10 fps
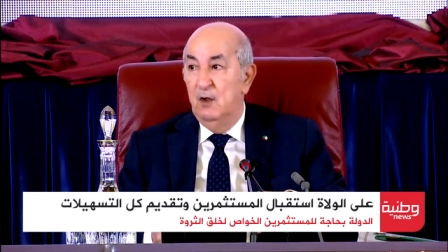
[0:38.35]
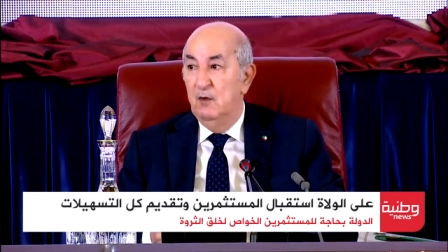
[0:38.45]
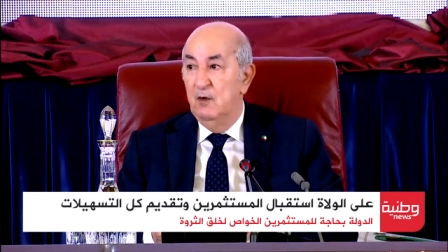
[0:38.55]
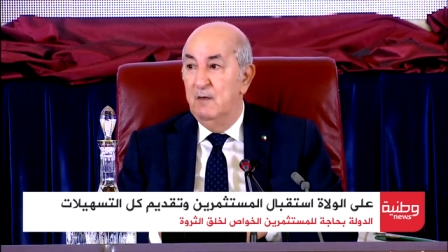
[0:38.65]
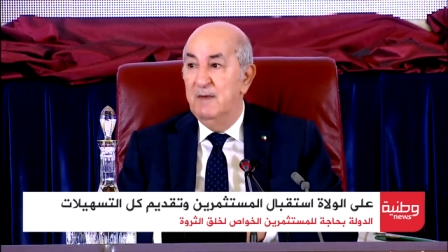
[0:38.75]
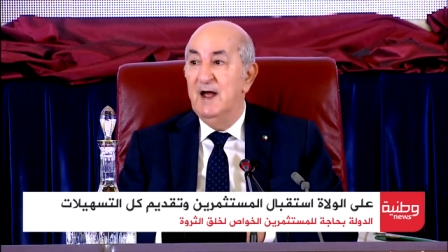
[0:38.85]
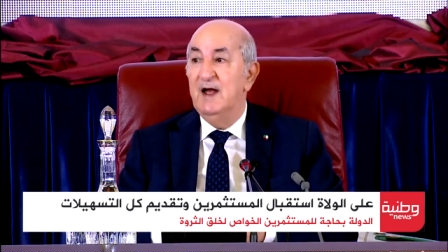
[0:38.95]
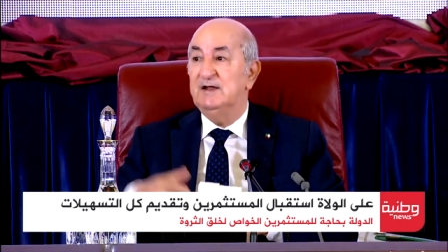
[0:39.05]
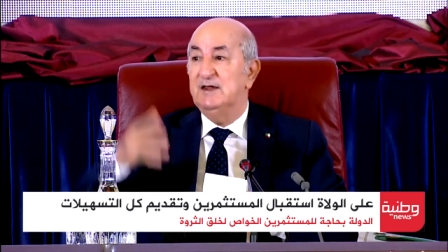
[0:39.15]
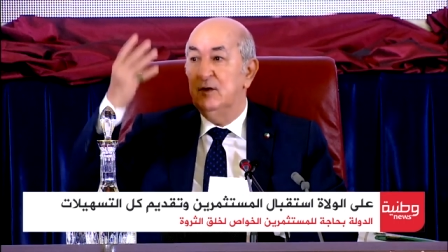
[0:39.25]

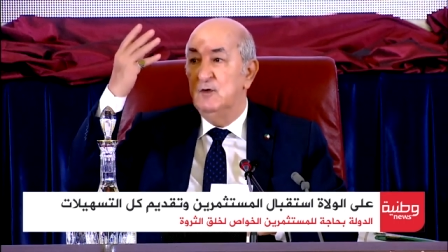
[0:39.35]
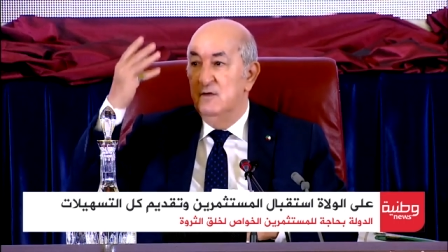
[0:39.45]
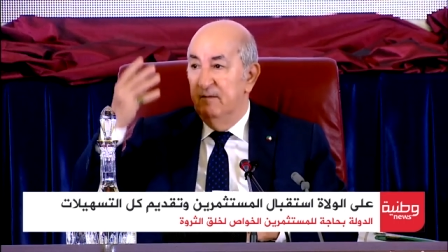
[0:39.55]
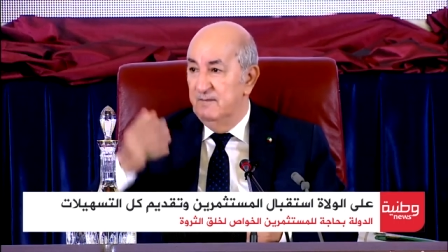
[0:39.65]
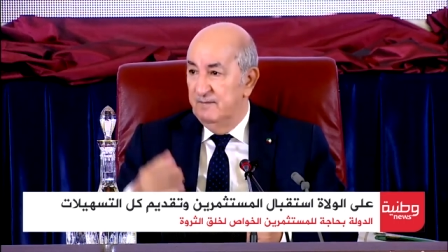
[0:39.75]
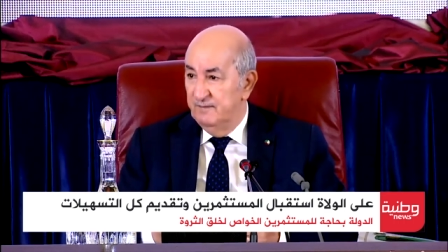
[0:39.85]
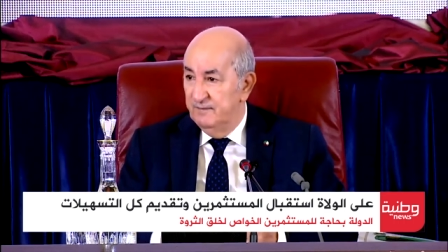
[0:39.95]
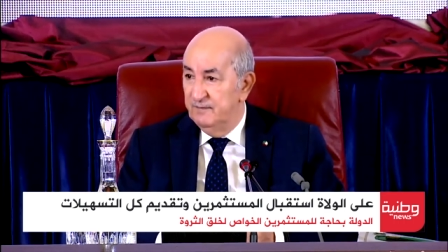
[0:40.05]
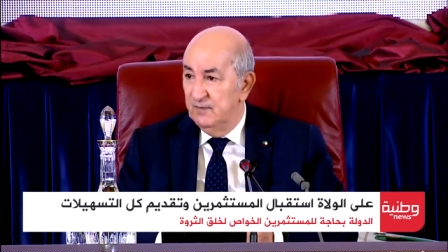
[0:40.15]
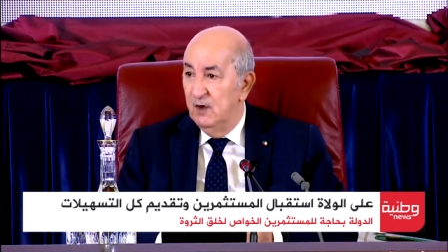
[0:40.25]
وما اكثرهم
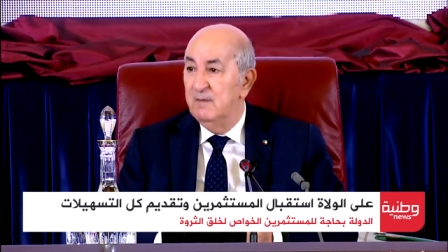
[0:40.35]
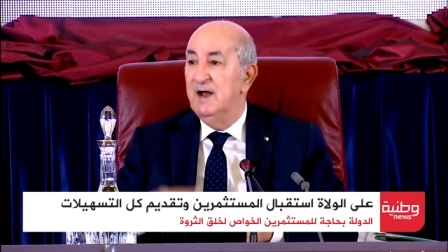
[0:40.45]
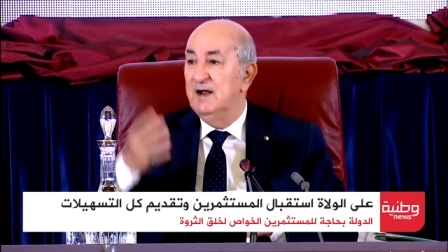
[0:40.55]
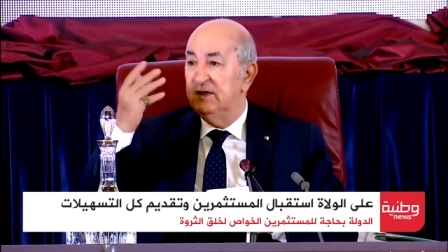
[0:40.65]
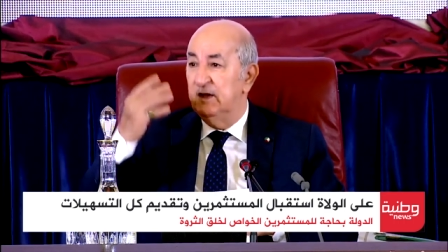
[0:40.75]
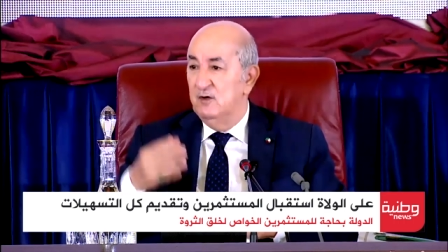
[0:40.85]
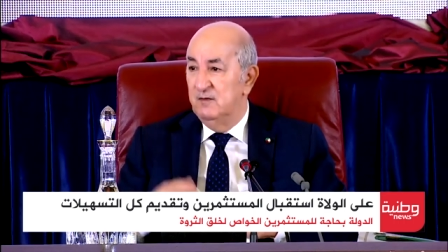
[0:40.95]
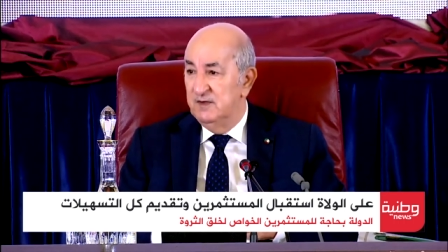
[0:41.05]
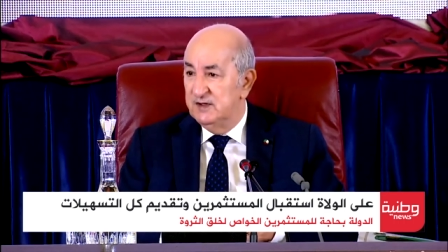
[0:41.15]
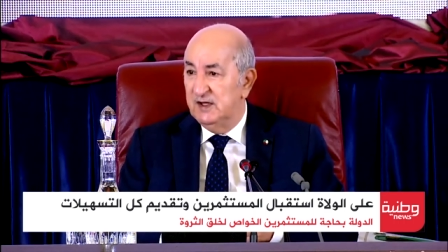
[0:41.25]
وما
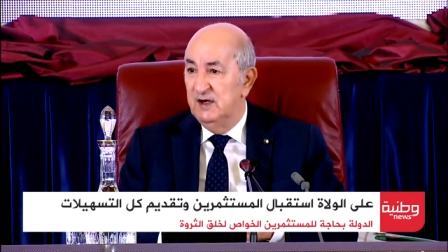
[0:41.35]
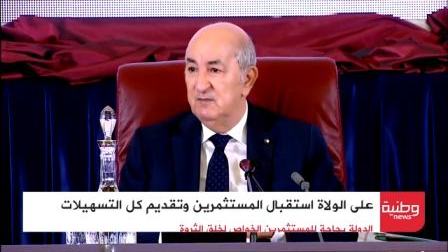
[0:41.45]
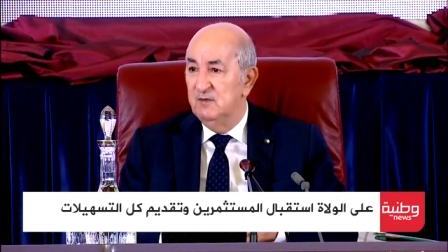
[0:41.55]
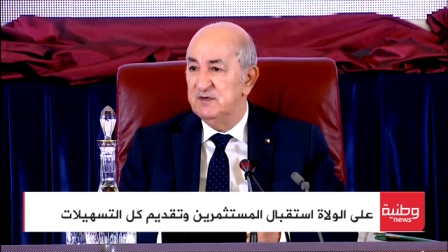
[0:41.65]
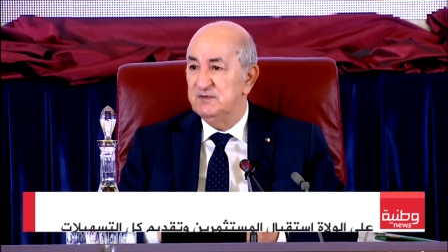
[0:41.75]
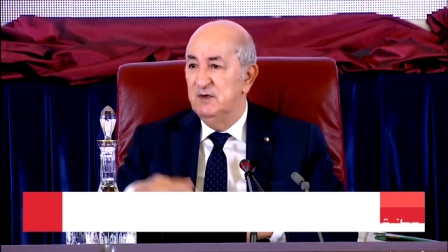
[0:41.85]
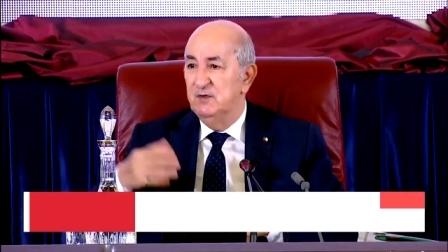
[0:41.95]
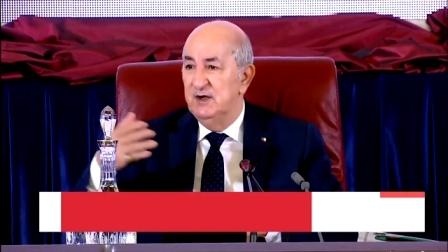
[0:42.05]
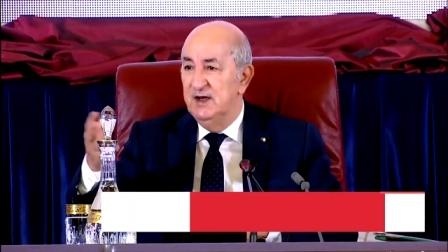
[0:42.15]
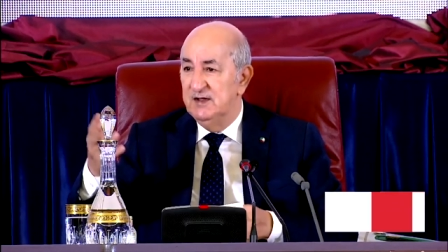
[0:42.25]
اكثرهم يتكلموا باسم
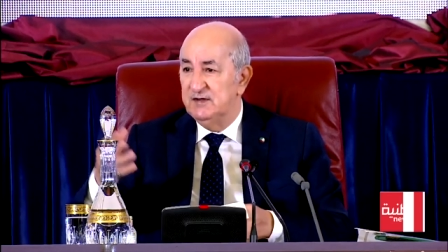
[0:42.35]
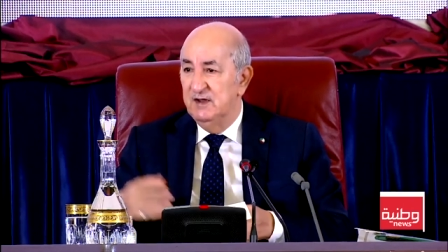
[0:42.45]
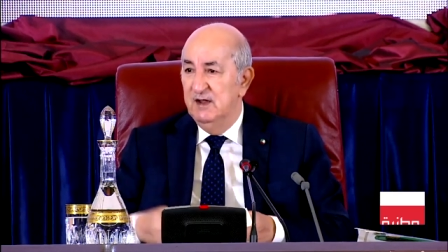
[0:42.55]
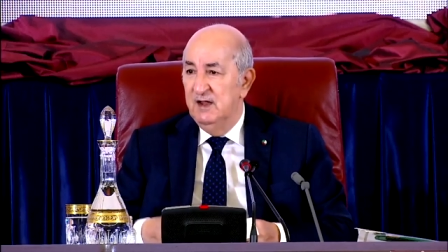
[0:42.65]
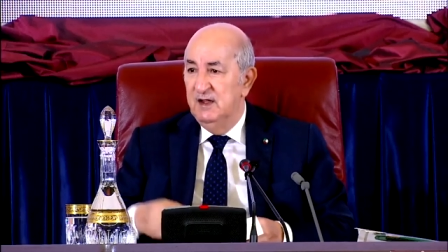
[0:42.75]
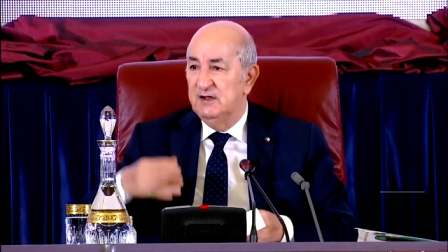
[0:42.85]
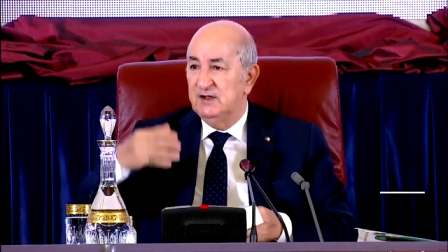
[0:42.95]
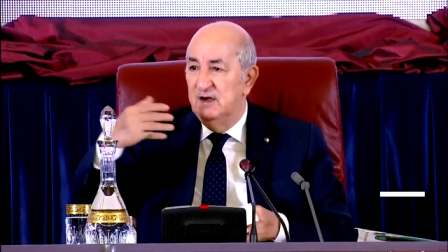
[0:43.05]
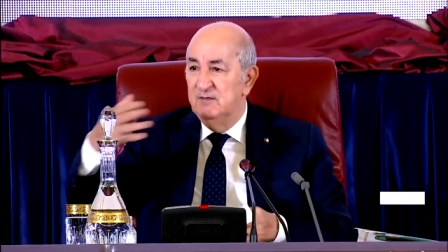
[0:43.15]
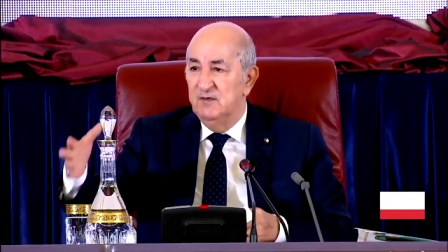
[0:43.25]
الولات
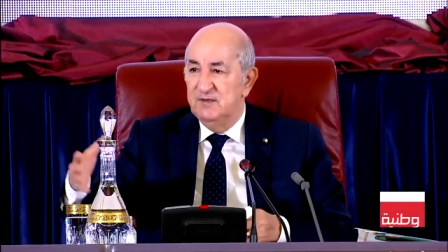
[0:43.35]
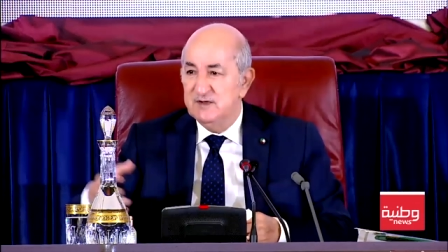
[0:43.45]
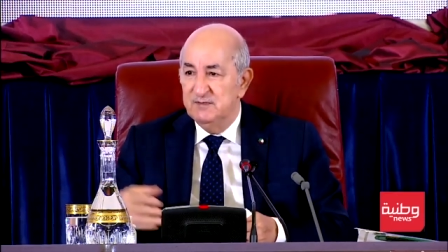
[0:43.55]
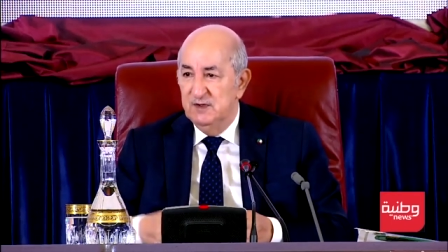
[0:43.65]
يتكلموا باسم